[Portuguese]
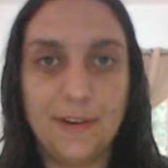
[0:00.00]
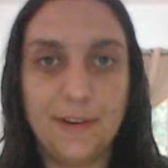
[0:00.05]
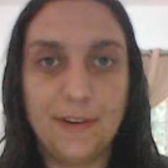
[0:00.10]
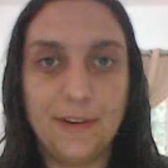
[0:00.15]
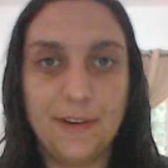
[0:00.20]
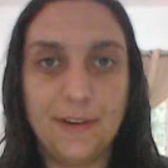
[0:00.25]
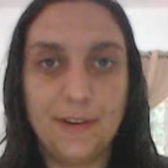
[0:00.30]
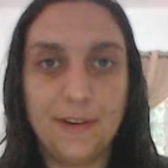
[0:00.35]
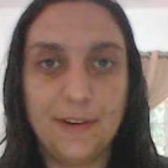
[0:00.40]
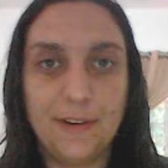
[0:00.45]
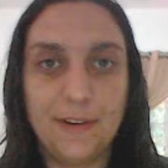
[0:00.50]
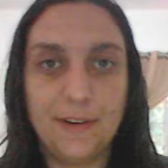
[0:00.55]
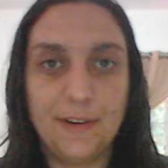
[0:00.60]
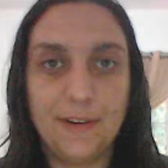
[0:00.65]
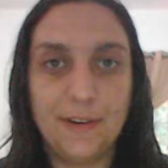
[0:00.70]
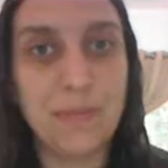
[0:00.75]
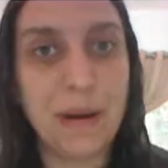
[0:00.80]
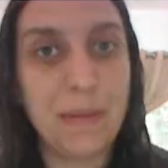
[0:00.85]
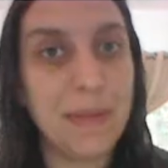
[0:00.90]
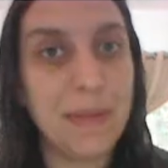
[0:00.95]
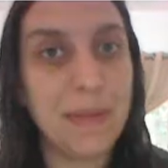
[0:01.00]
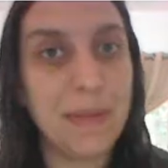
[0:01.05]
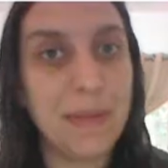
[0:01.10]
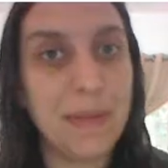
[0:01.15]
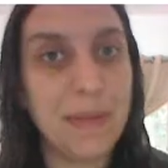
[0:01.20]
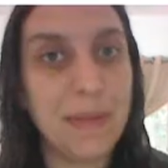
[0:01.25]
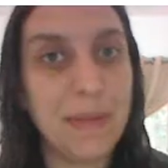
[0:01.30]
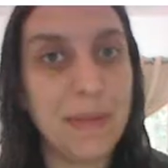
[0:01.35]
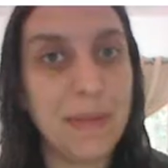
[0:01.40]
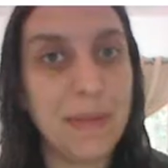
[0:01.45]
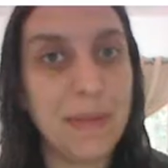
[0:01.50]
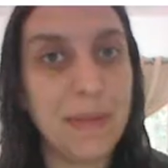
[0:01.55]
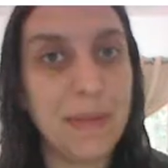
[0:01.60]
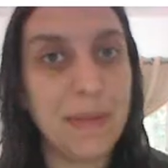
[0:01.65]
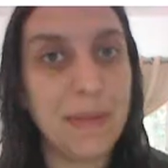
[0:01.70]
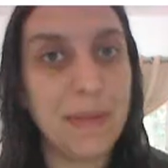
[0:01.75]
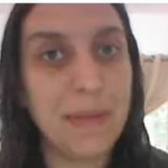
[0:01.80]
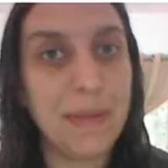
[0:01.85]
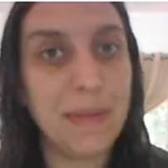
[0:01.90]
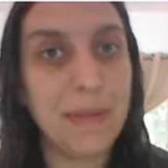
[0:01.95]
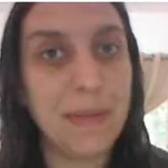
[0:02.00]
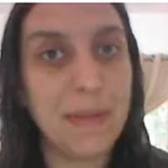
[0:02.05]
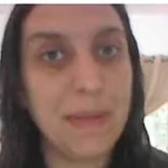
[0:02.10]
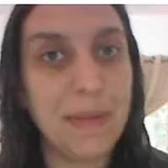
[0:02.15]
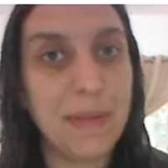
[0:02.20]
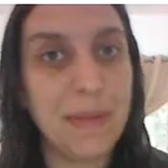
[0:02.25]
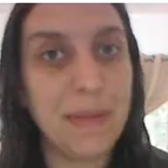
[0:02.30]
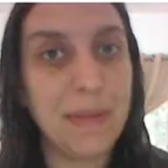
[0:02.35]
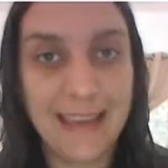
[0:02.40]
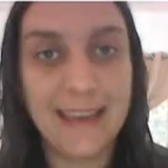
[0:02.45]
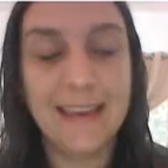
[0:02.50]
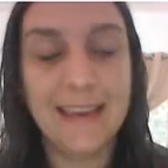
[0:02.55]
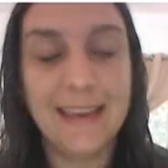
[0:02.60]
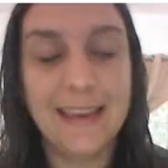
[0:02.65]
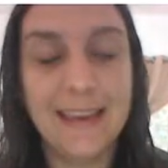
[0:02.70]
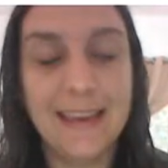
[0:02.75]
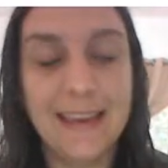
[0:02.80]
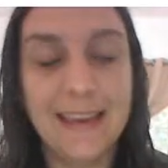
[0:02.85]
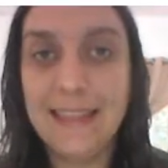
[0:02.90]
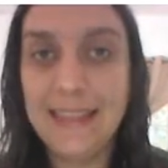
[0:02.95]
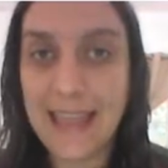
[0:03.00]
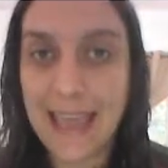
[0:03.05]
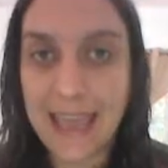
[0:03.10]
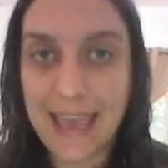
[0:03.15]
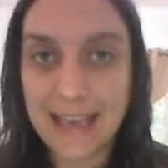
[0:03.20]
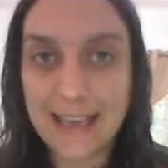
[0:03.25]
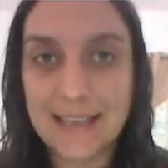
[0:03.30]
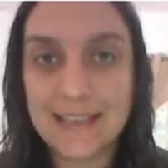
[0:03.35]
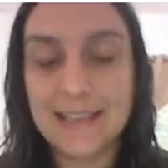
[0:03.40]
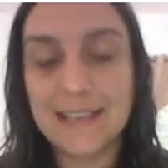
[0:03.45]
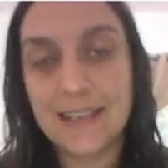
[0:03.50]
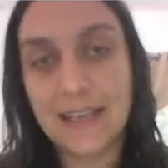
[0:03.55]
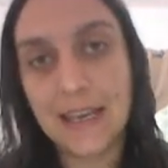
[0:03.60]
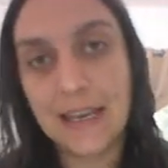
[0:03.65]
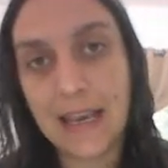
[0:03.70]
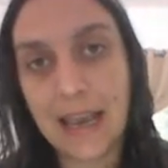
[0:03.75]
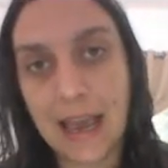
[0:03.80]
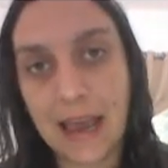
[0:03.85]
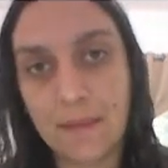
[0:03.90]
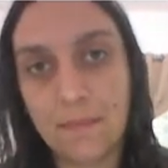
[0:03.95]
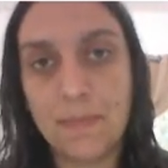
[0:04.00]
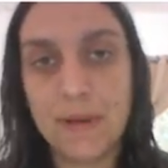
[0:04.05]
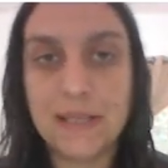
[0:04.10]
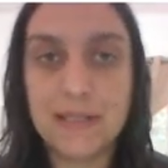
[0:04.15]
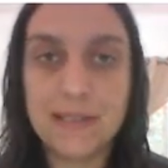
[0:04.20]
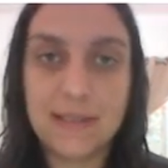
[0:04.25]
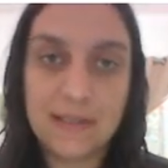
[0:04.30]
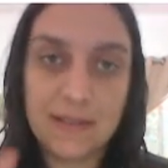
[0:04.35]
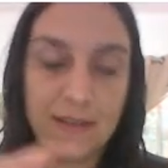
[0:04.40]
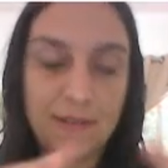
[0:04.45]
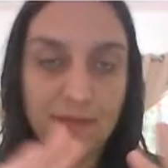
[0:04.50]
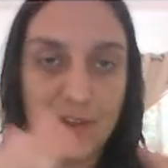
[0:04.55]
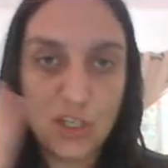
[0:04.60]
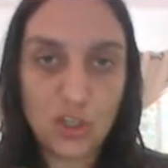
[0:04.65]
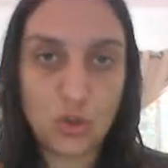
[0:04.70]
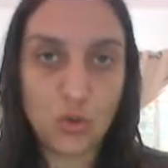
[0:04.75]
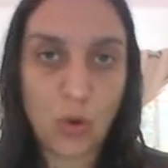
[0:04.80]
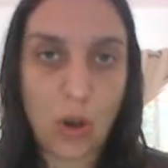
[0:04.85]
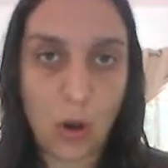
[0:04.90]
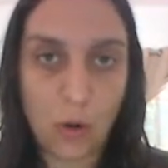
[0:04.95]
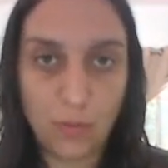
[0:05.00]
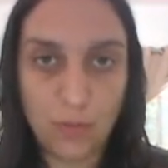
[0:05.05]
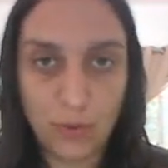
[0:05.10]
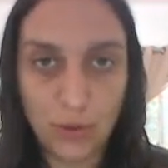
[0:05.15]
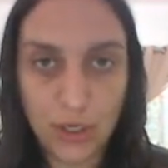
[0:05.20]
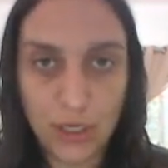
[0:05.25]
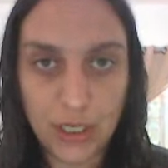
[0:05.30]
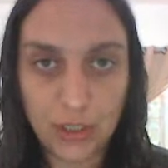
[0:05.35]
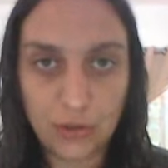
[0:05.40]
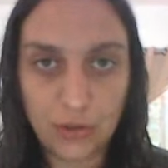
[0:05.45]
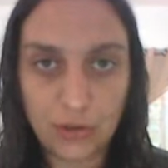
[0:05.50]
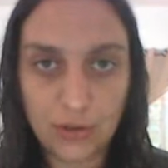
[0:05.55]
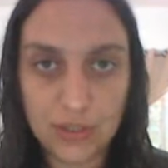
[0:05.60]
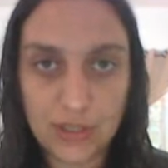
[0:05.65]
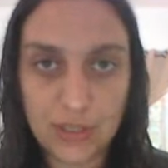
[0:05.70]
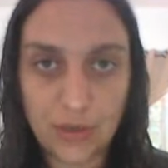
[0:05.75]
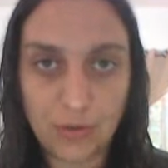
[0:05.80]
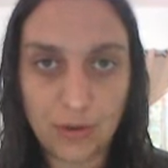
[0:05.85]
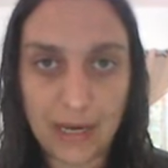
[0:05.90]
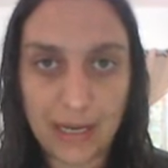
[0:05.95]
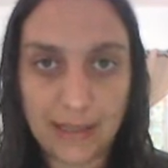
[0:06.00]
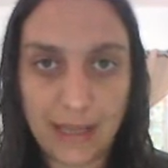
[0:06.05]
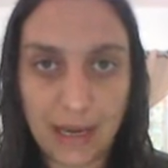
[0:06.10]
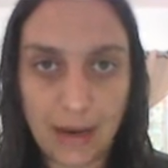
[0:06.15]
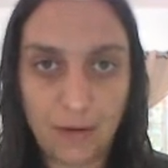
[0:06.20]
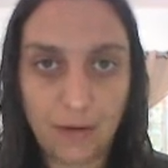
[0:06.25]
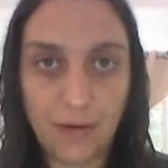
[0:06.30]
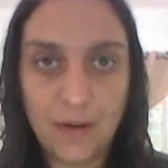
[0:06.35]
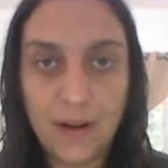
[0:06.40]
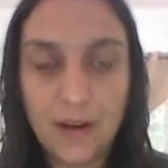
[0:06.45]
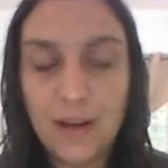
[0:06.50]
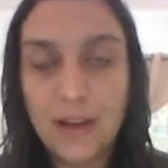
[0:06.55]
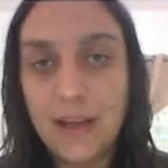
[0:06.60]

aqui sobre a minha teoria lá, né, de tags e capas e visual bonito no seu canal,